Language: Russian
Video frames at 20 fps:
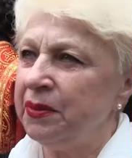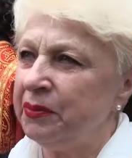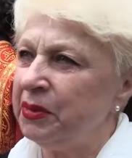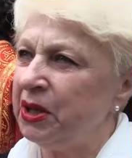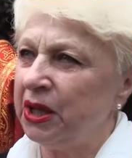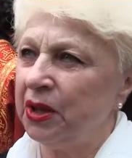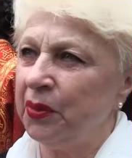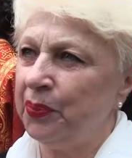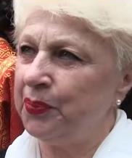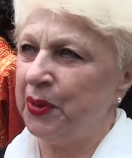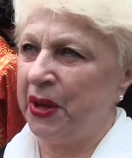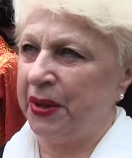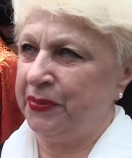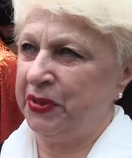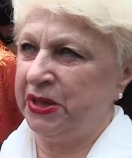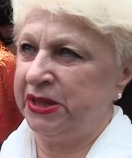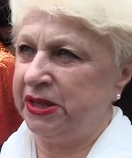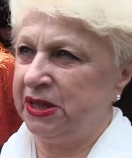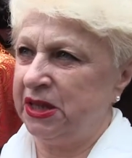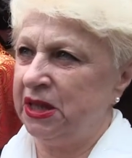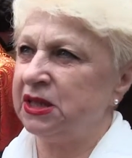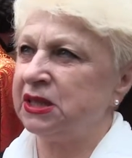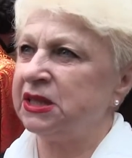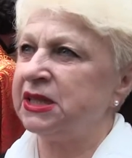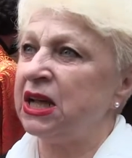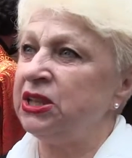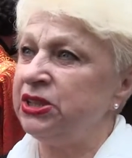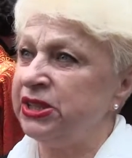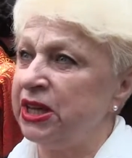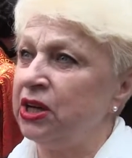Именно память
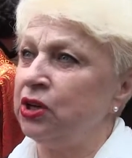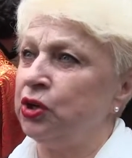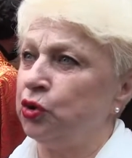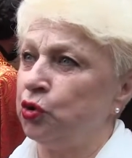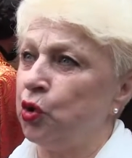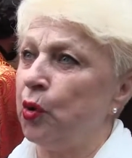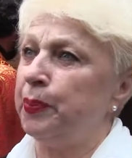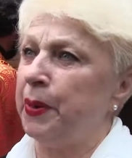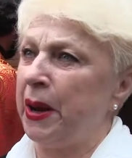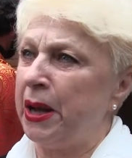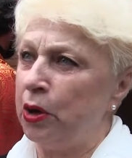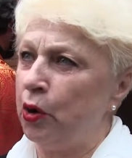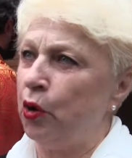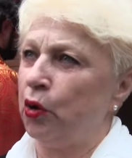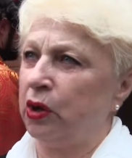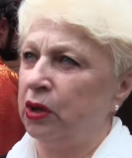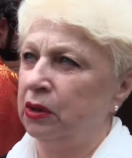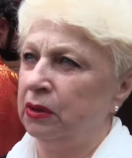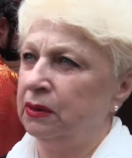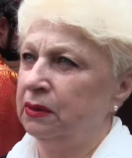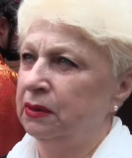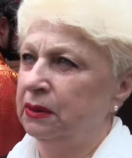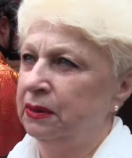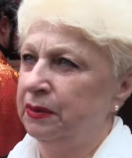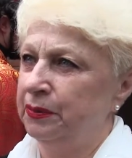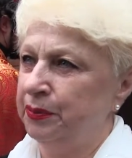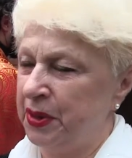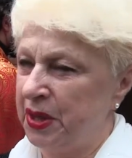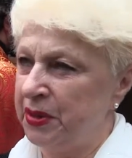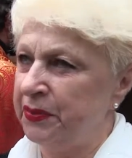за тех, кто полег –
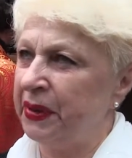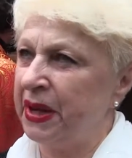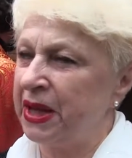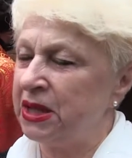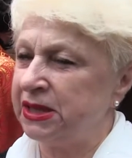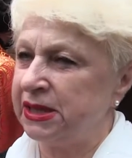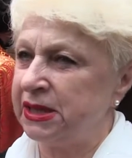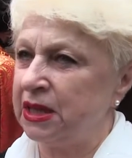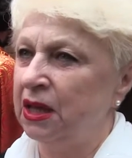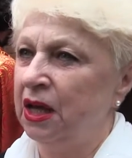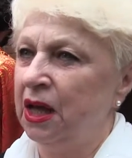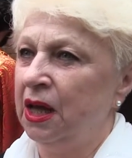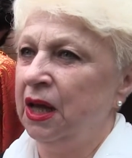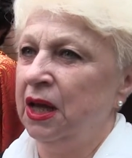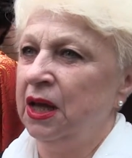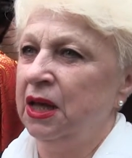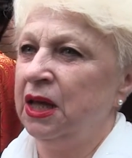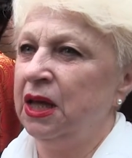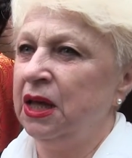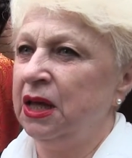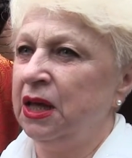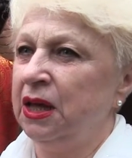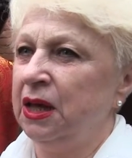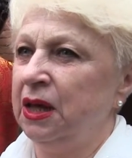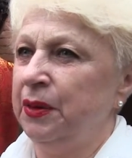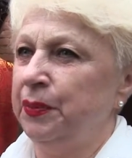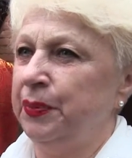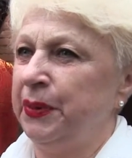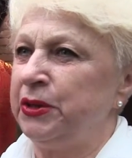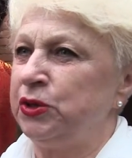понимаете?
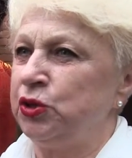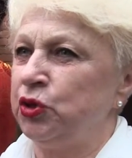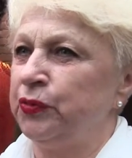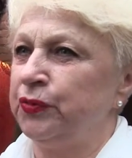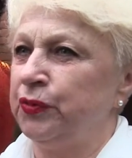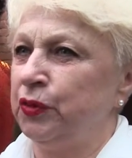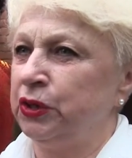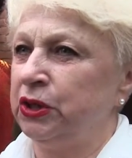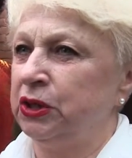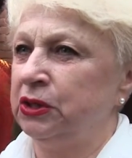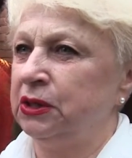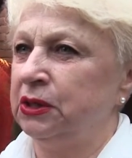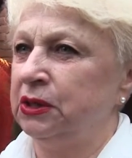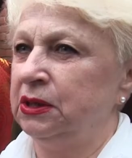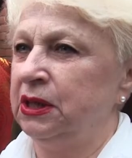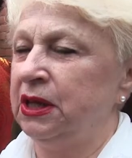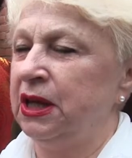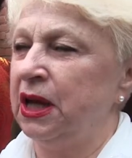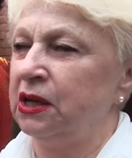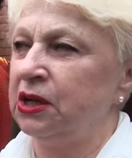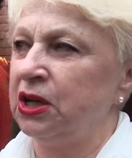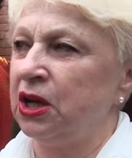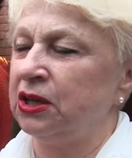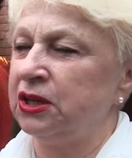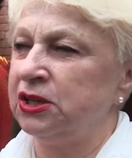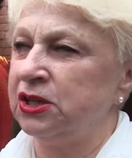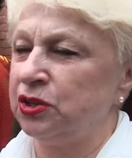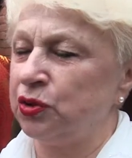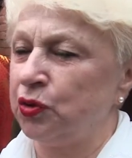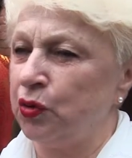И причем вот э, я
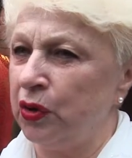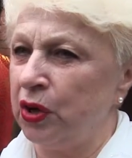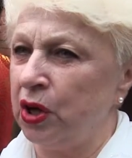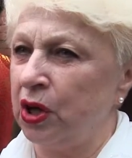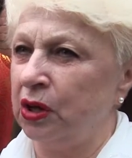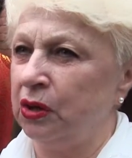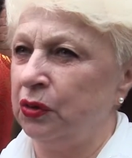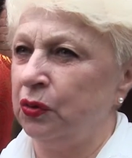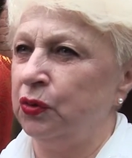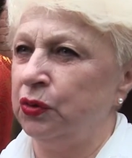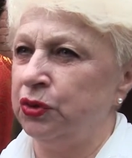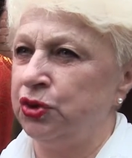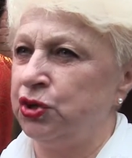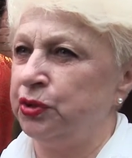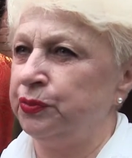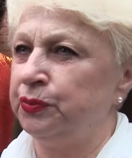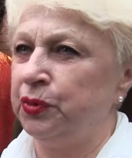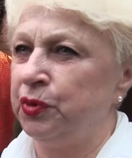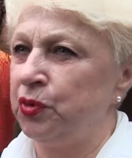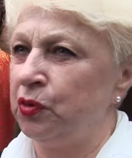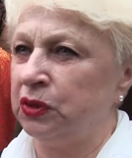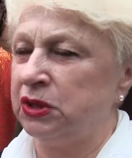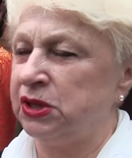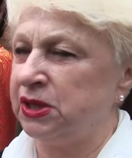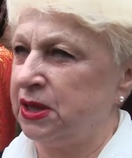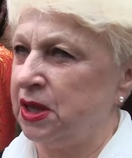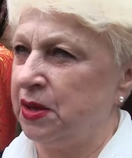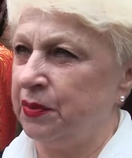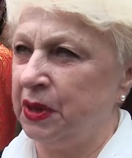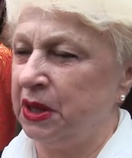как историк очень много
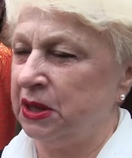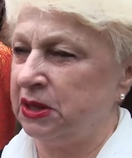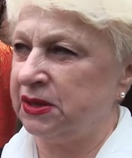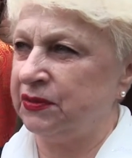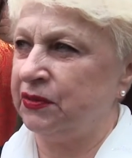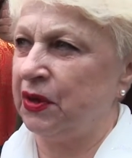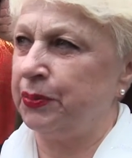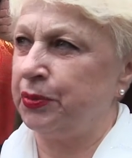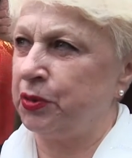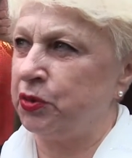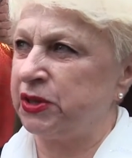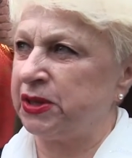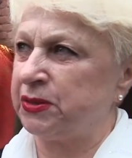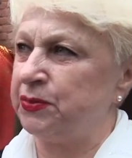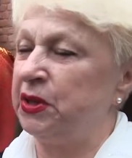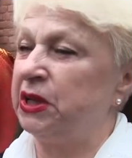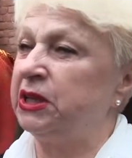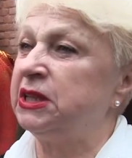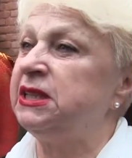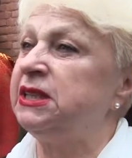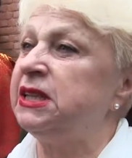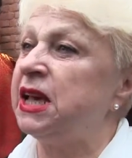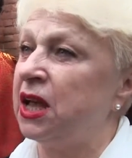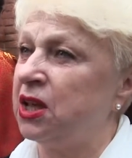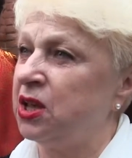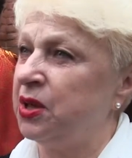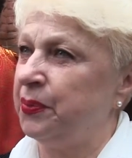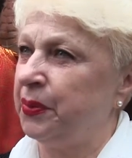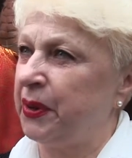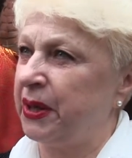занималась вопросами,
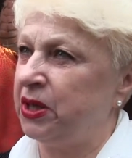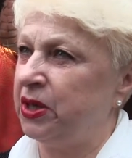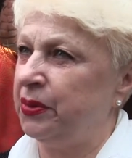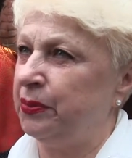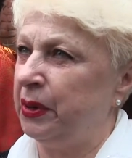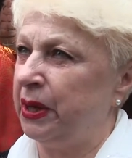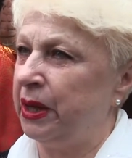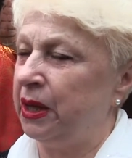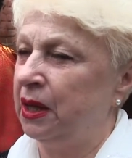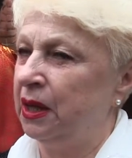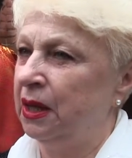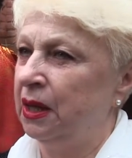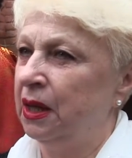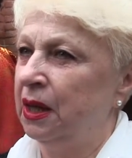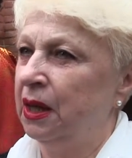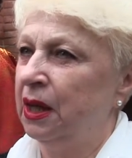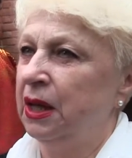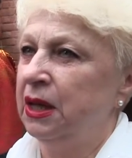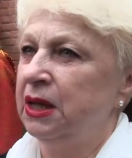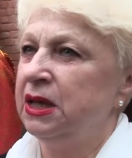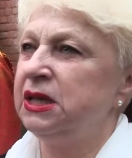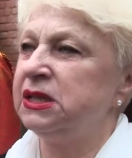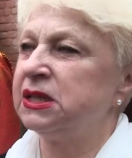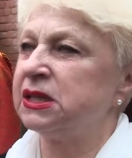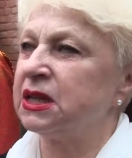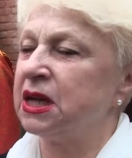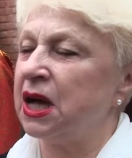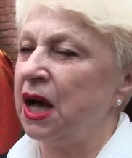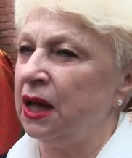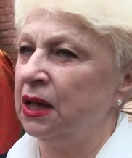где они погибли.
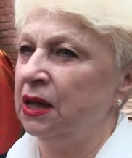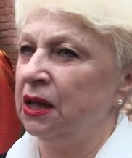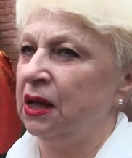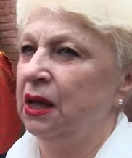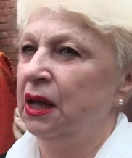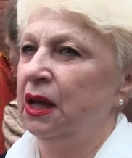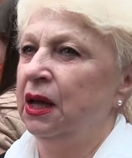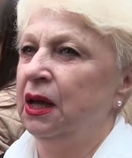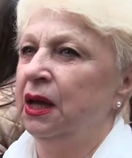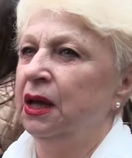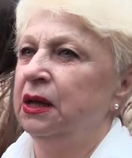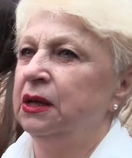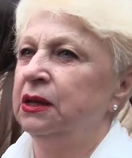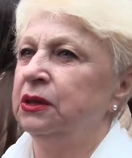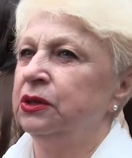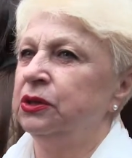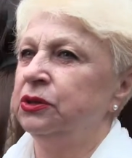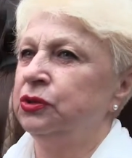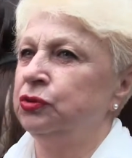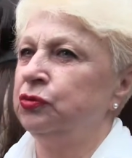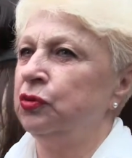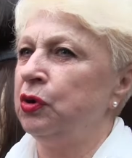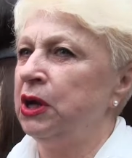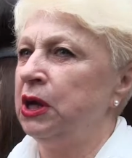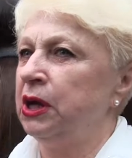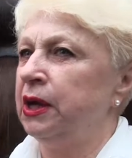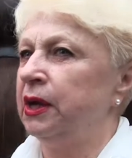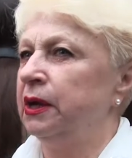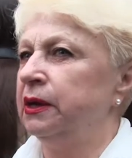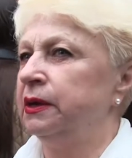Искала. Э, то
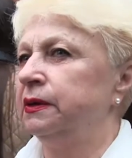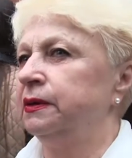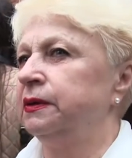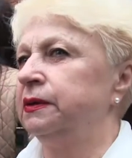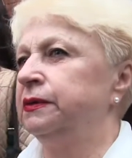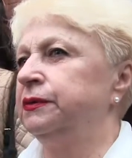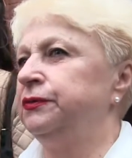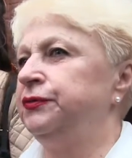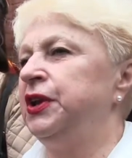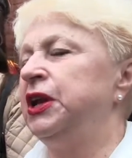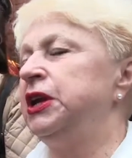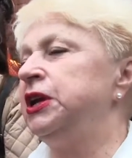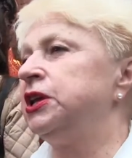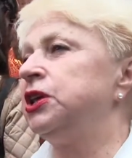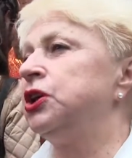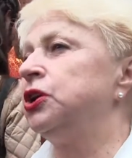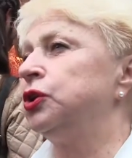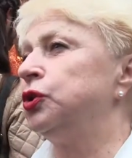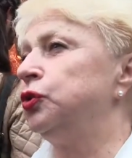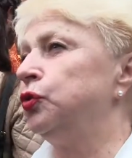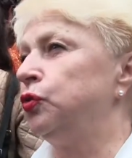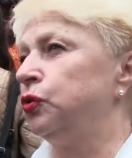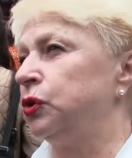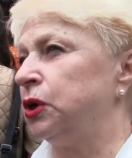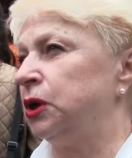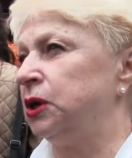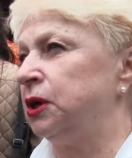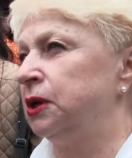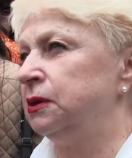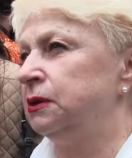ли э, в Великих
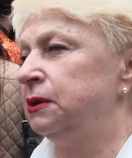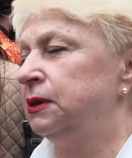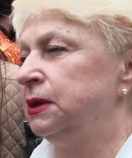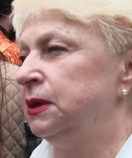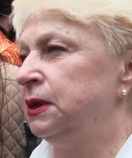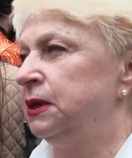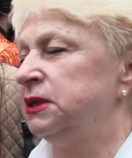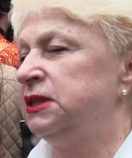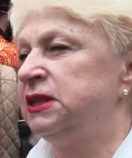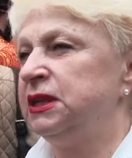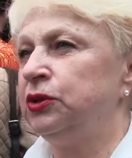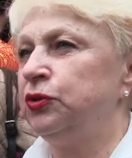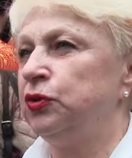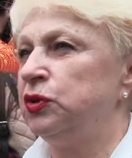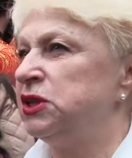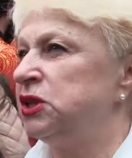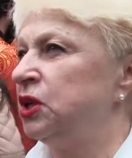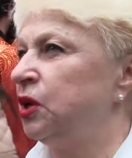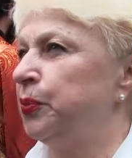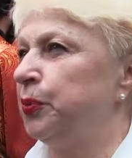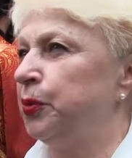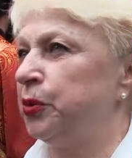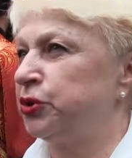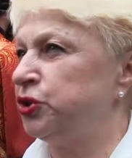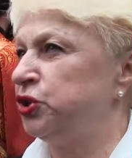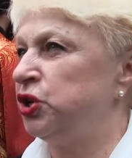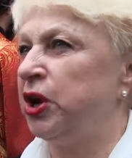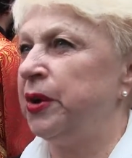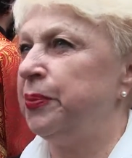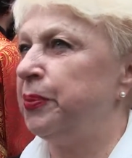Луках, где до сих
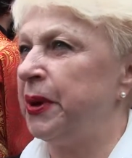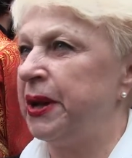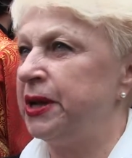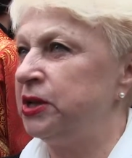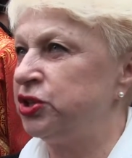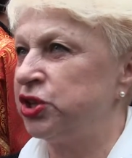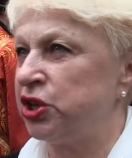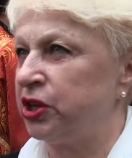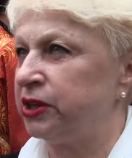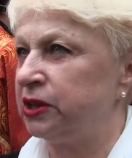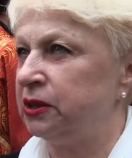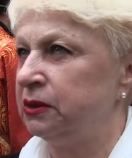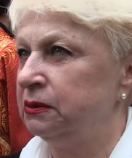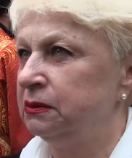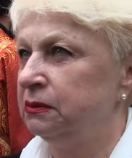пор черепа лежат.